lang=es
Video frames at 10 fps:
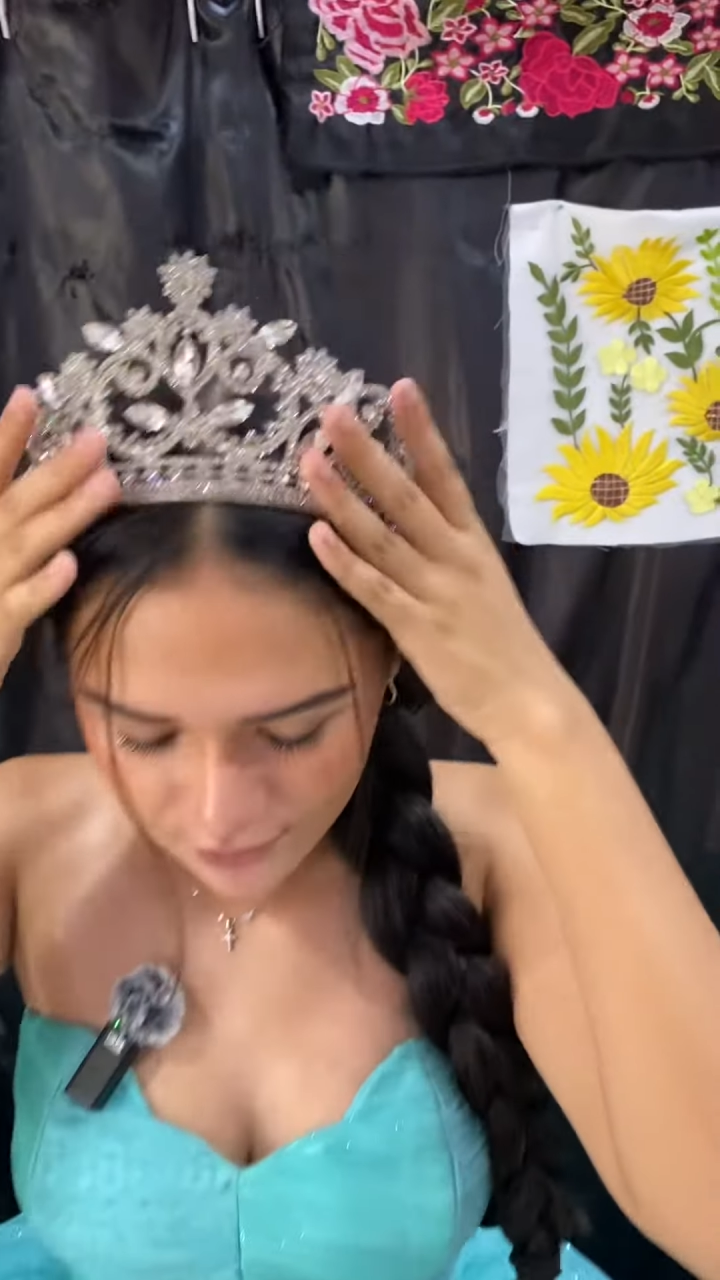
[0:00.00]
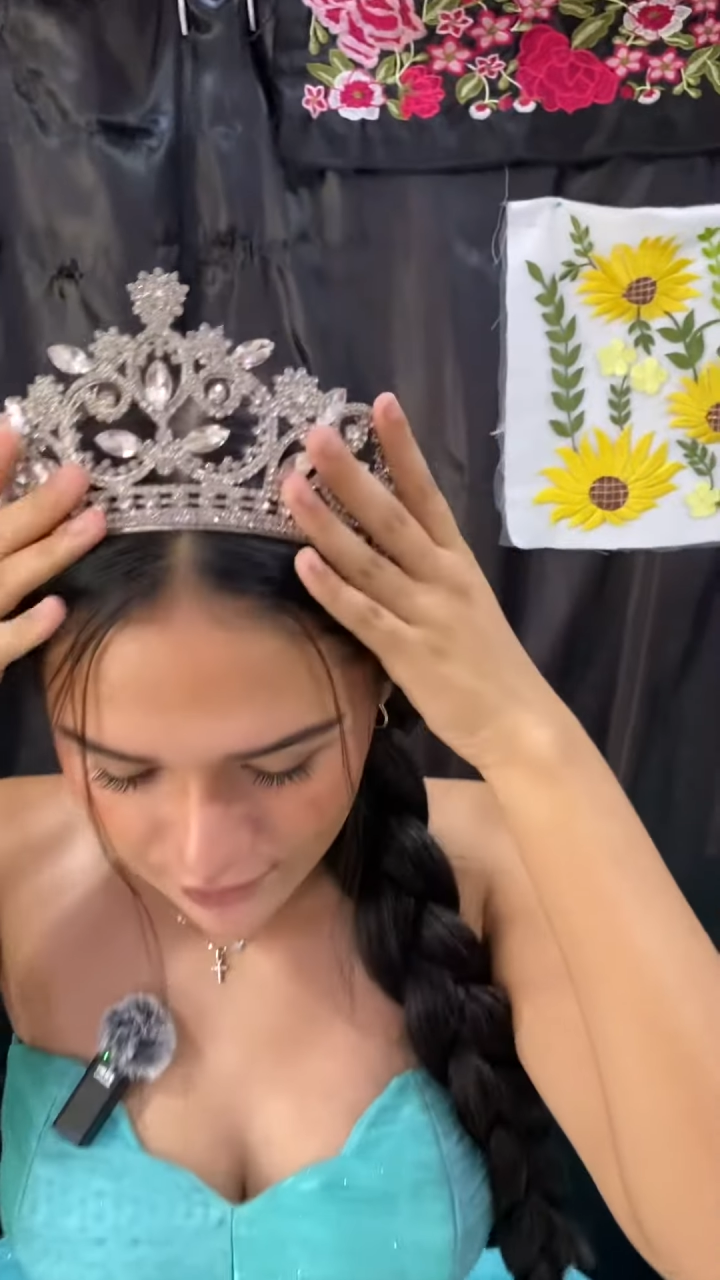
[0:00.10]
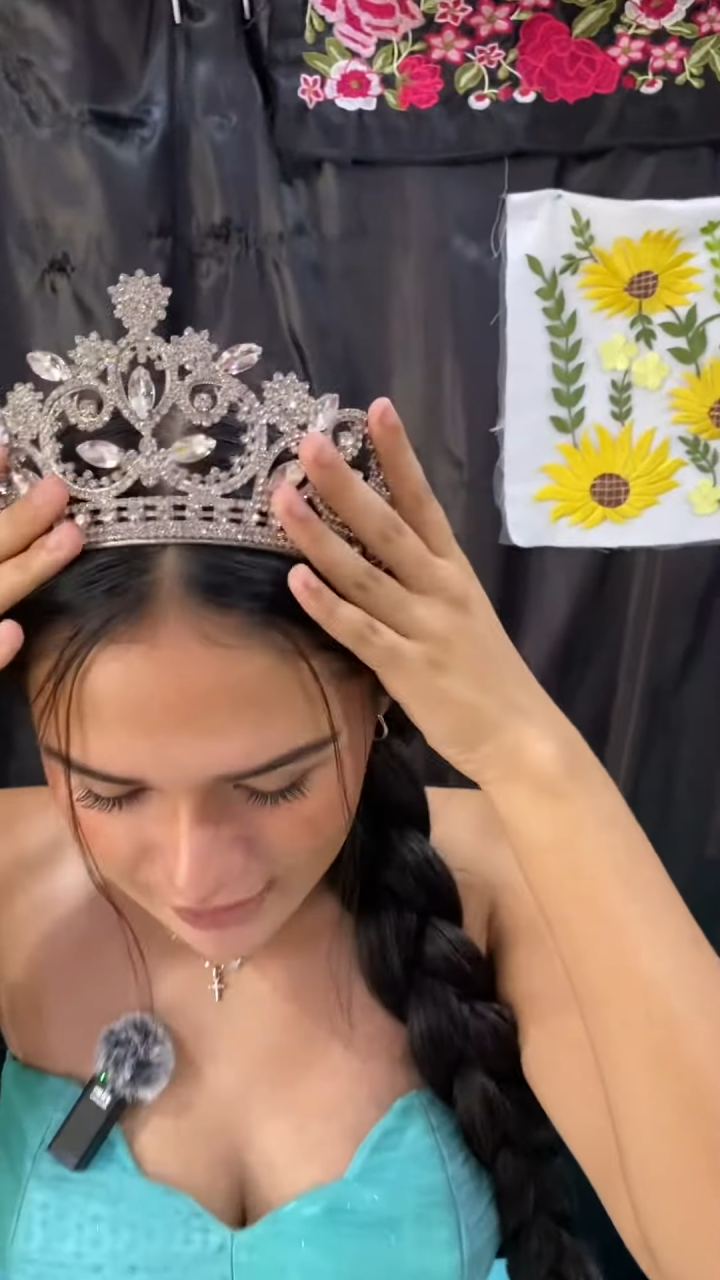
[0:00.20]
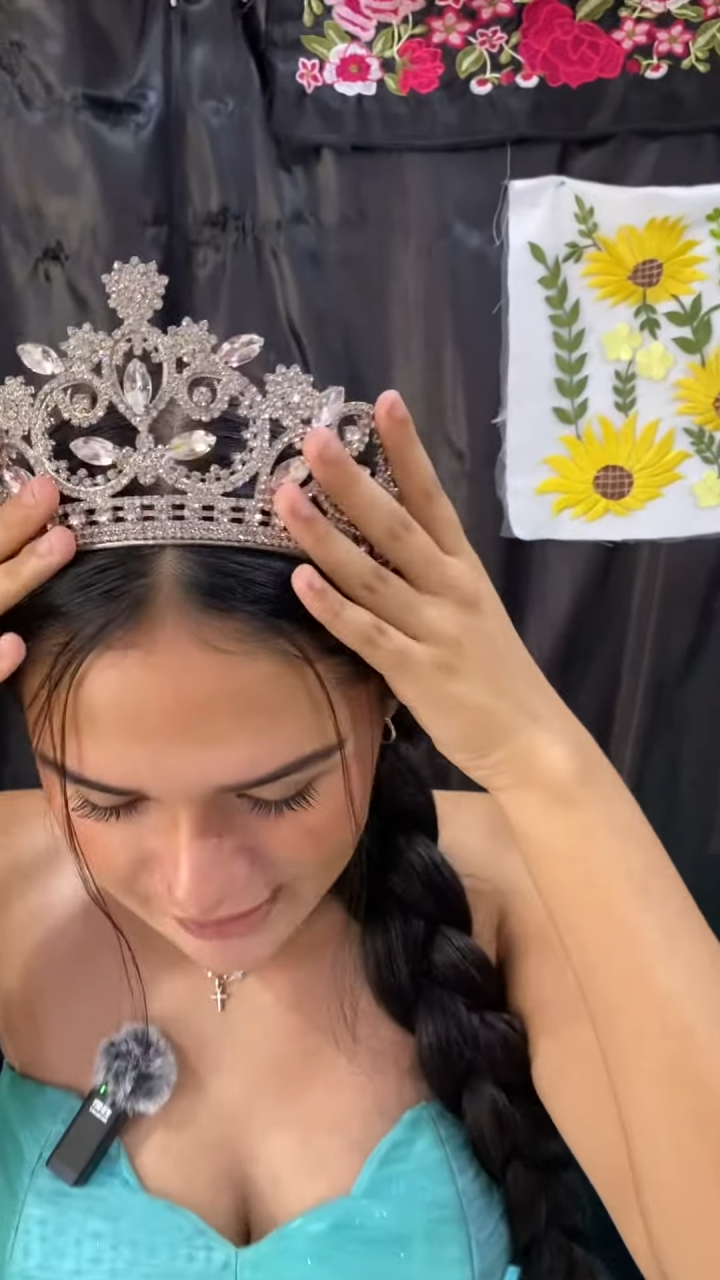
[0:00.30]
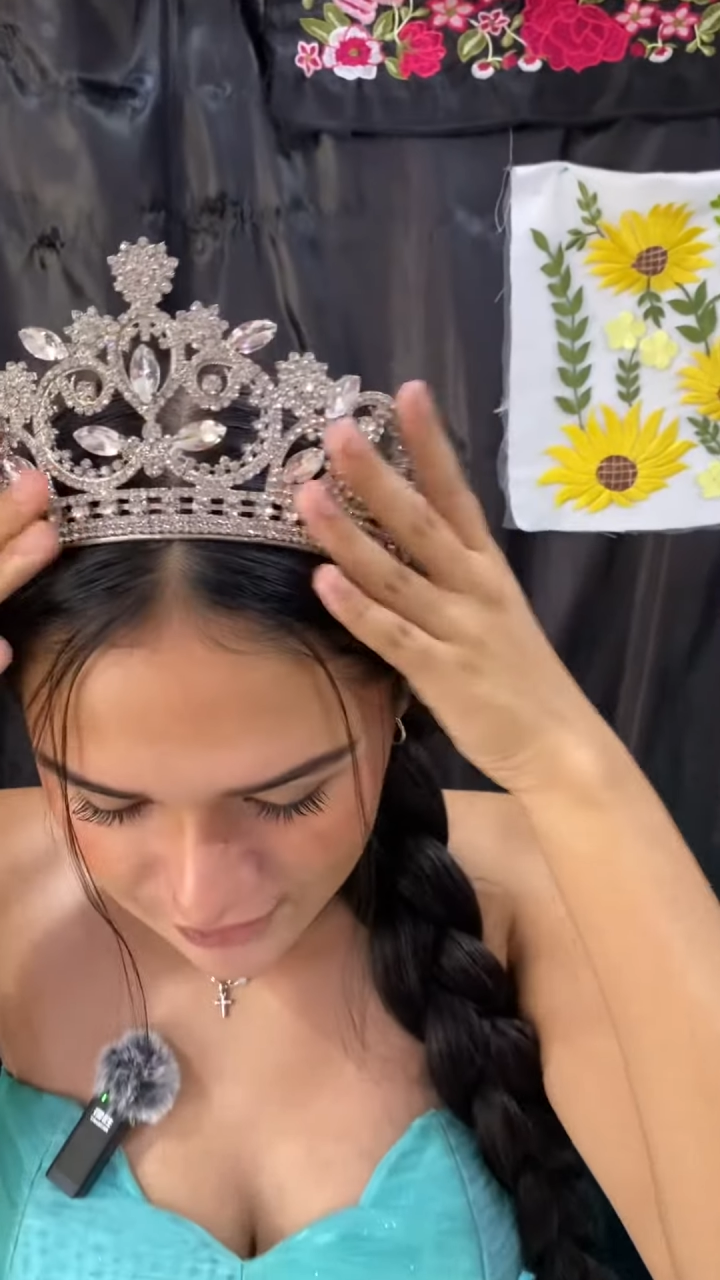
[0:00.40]

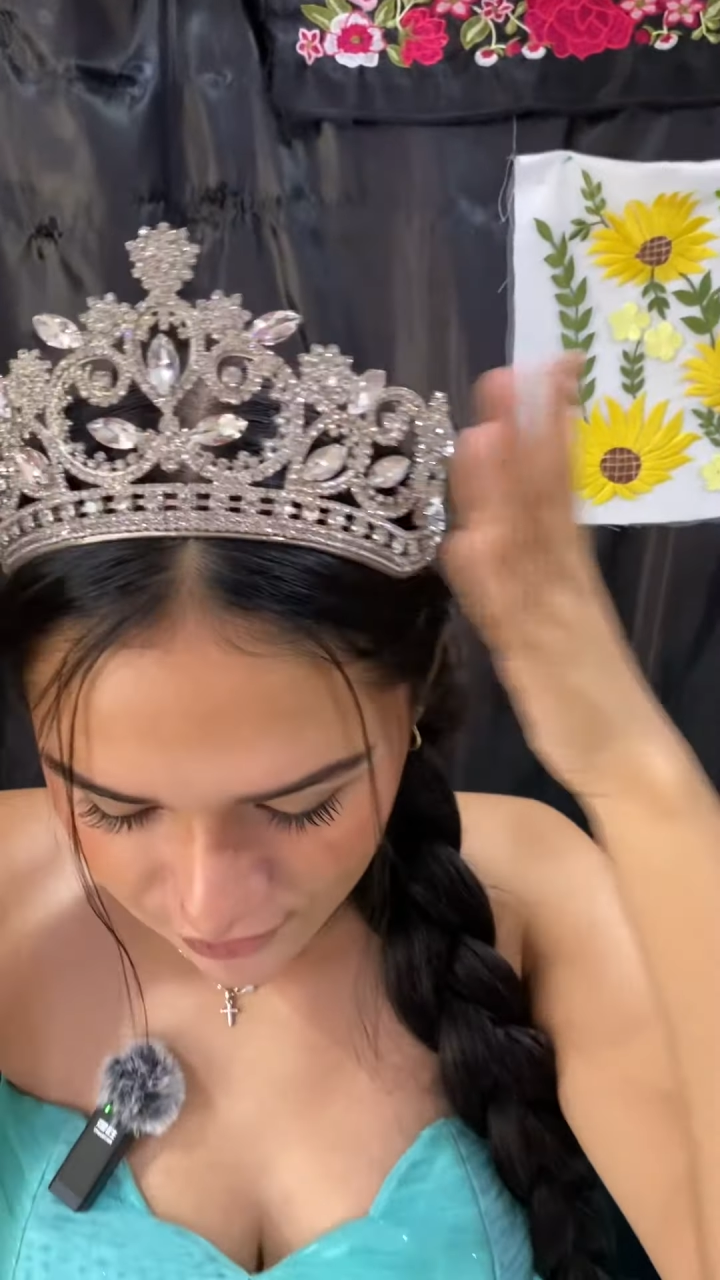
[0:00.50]
coronas que